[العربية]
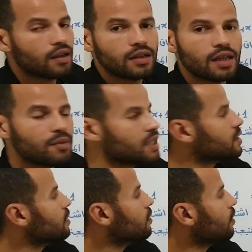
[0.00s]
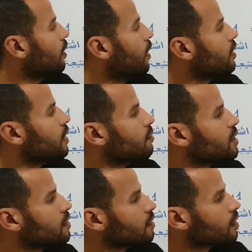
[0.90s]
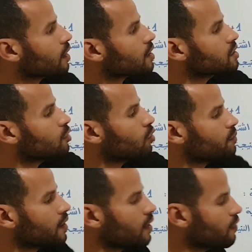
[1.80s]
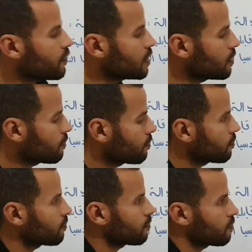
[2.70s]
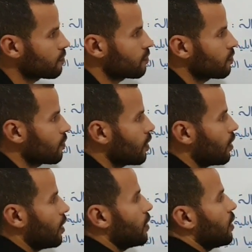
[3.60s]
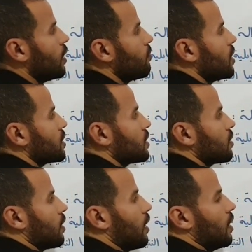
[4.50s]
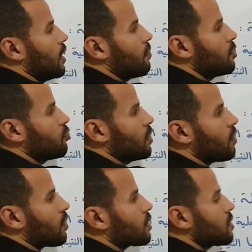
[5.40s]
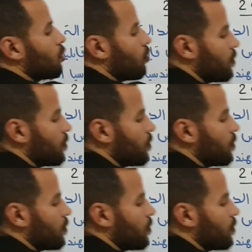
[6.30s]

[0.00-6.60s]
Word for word: ليميت على اليمين خرجنا هو بيس لانفيني يعني ليميت على اليمين دو إكس خرجنا هو